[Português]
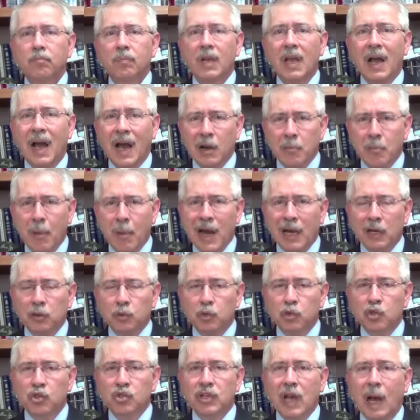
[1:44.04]

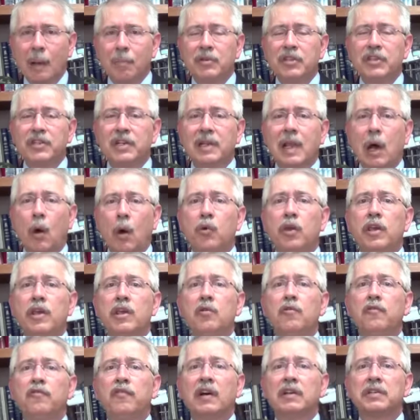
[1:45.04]
armados, sabe-se lá o que
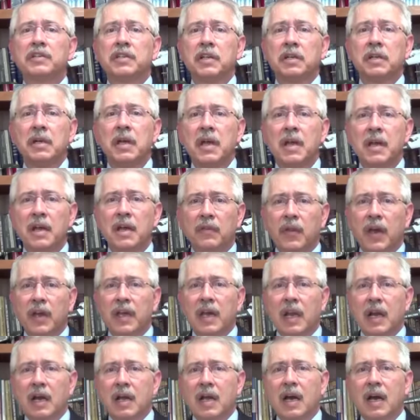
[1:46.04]
iam fazer
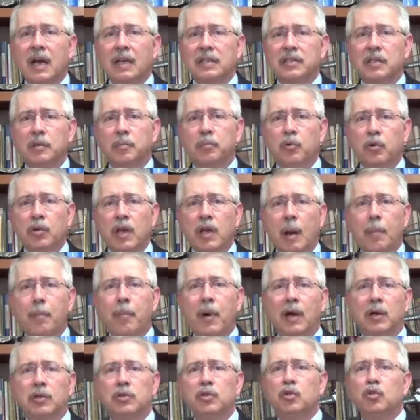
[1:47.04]
naquela casa, porque a
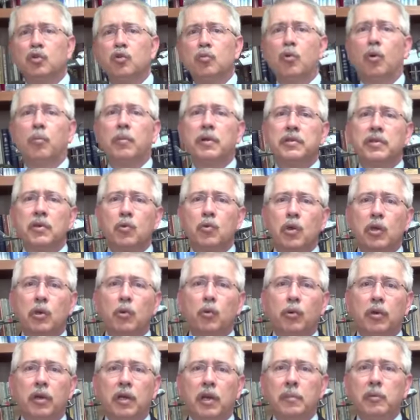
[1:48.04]
partir do momento em que
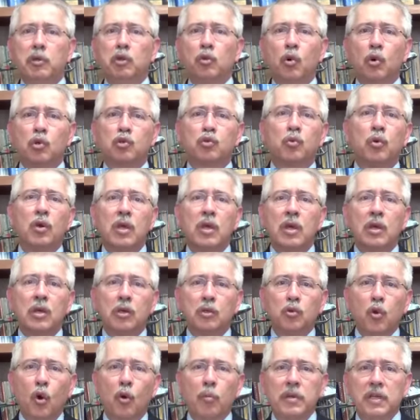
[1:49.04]
o criminoso
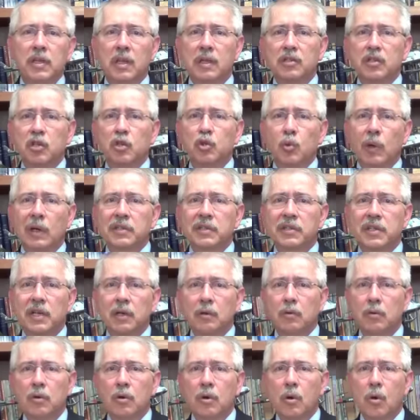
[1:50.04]
domina a
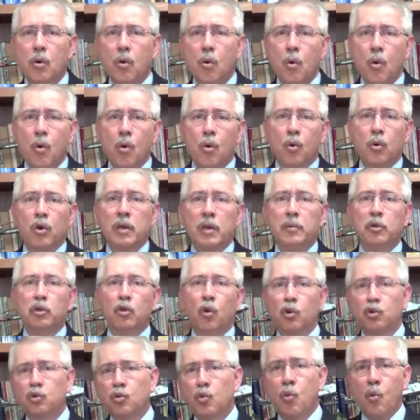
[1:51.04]
situação, o
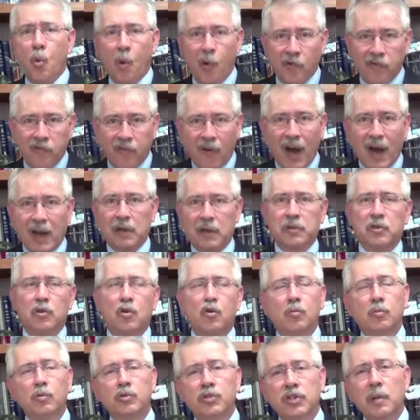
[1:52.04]
criminoso covarde,
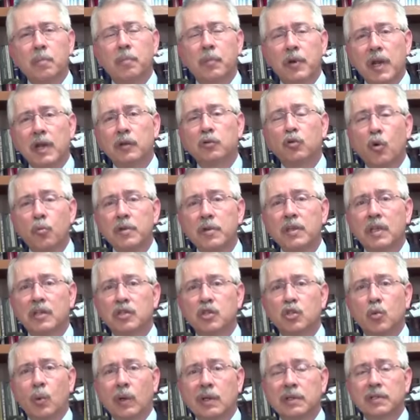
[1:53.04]
como sempre é, domina a
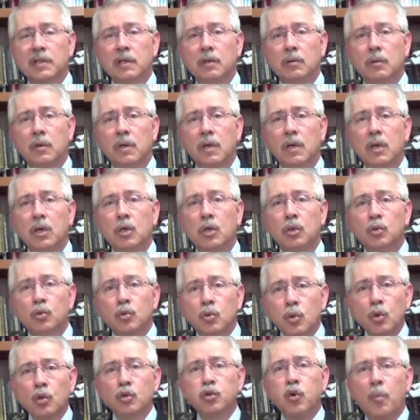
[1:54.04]
situação,
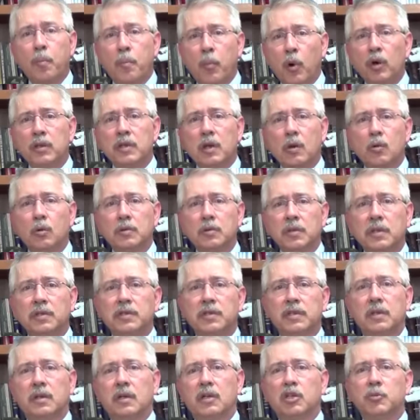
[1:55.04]
tudo pode
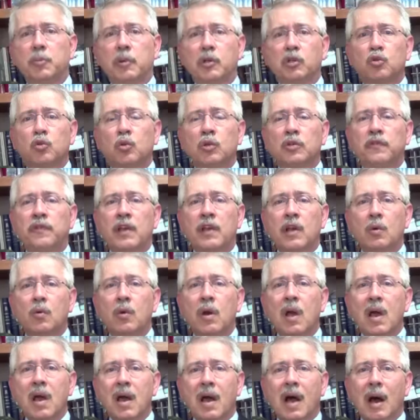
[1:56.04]
acontecer. As pessoas ficam
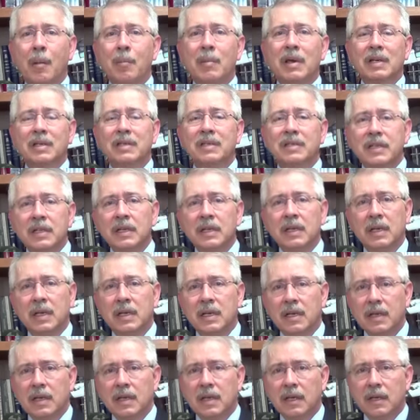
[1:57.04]
à mercê
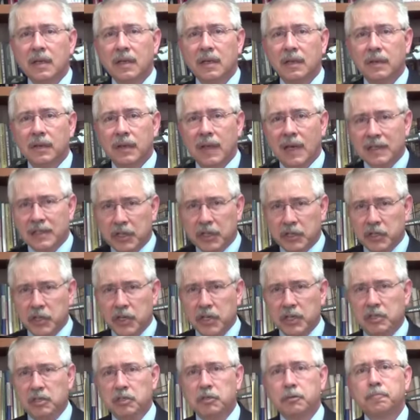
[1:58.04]
dessa
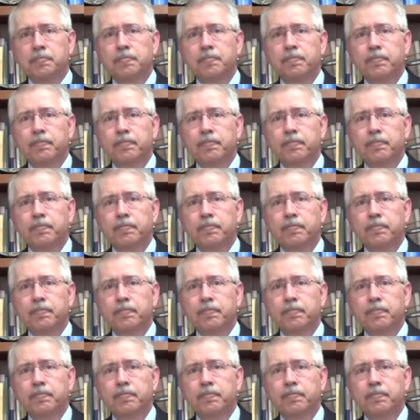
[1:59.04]
gente.